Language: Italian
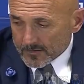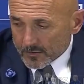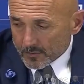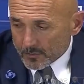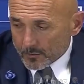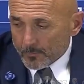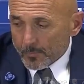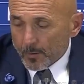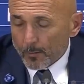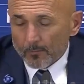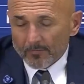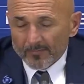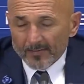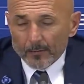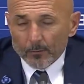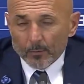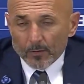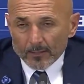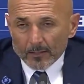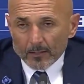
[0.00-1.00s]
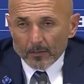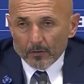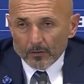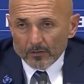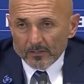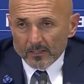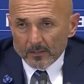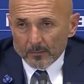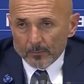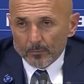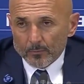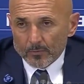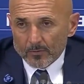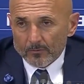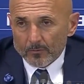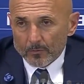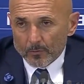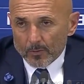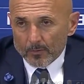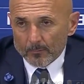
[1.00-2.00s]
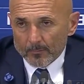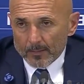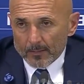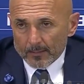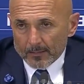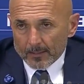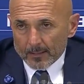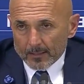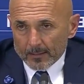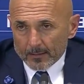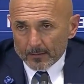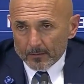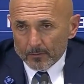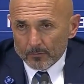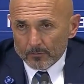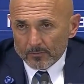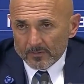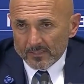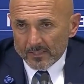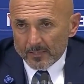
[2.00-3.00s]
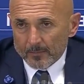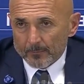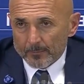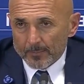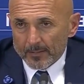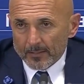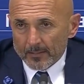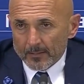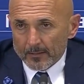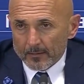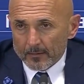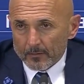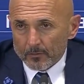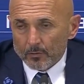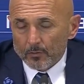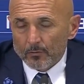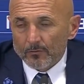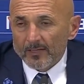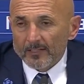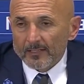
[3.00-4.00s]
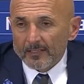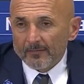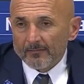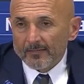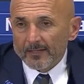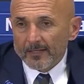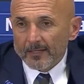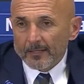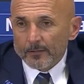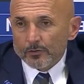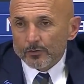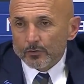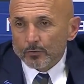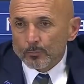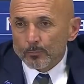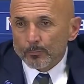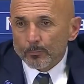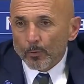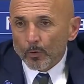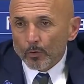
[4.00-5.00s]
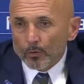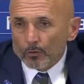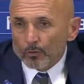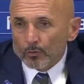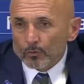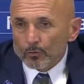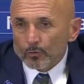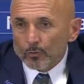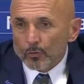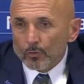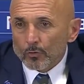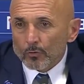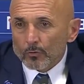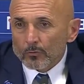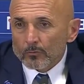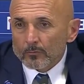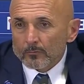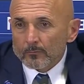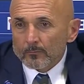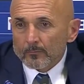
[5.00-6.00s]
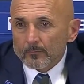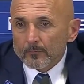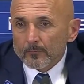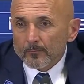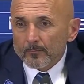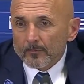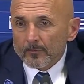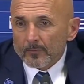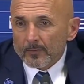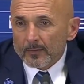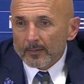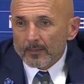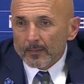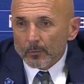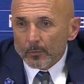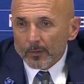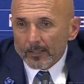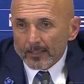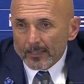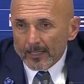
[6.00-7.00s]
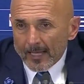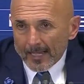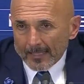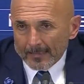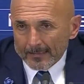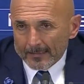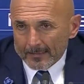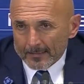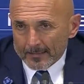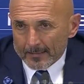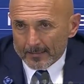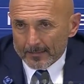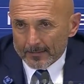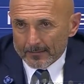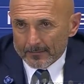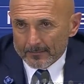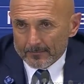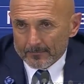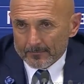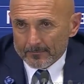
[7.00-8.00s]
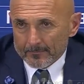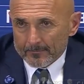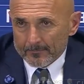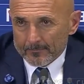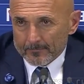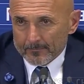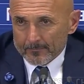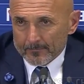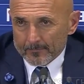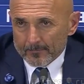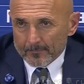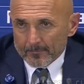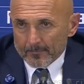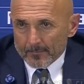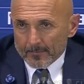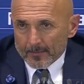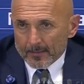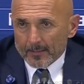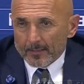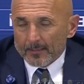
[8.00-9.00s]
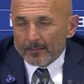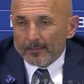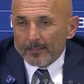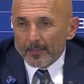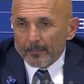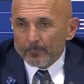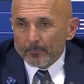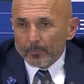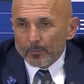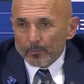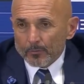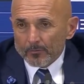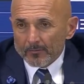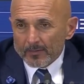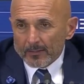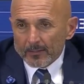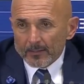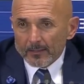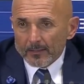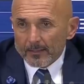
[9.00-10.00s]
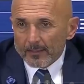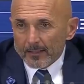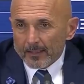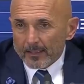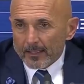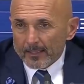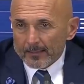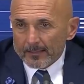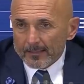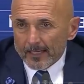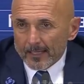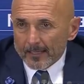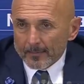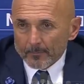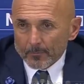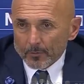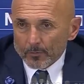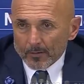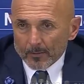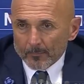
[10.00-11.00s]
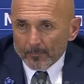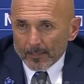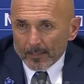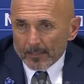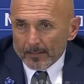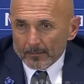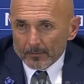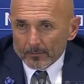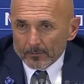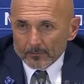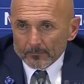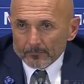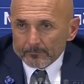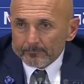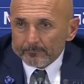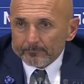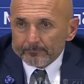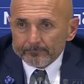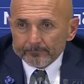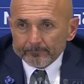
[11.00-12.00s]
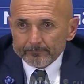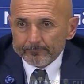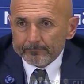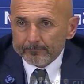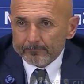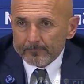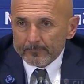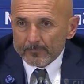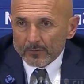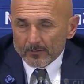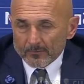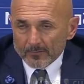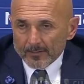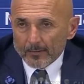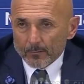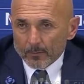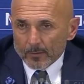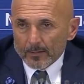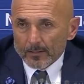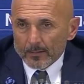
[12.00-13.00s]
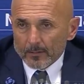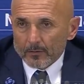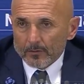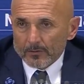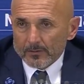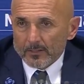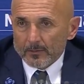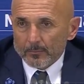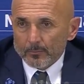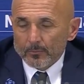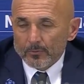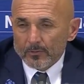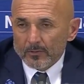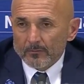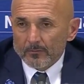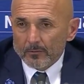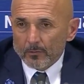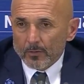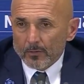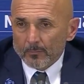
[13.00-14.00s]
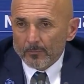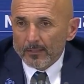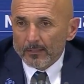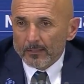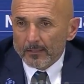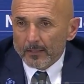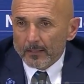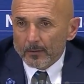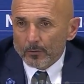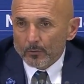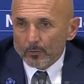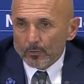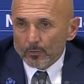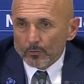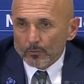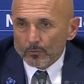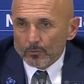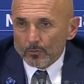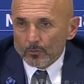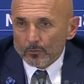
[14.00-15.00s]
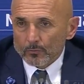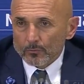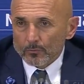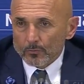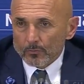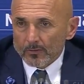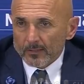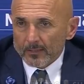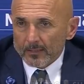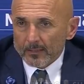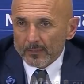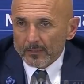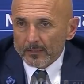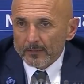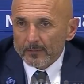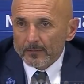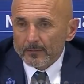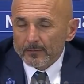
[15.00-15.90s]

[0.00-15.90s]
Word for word: dobbiamo fare qualche cosa di più individualmente anche, non sempre dovendo avere il supporto di quegli altri che debbono venire a darmi una mano, a fare qualche cosa di più individualmente negli uno contro uno, nel,